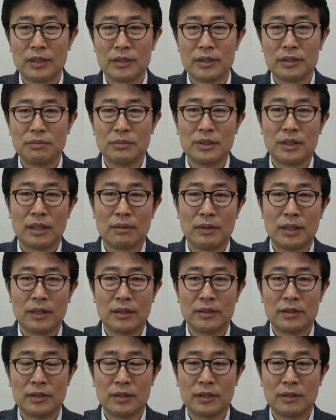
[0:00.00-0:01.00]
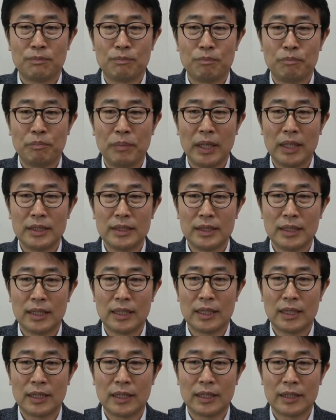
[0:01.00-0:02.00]
있습니다만은 지금
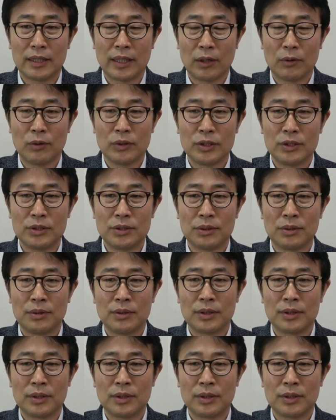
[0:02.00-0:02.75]
폐지가 되고 있죠.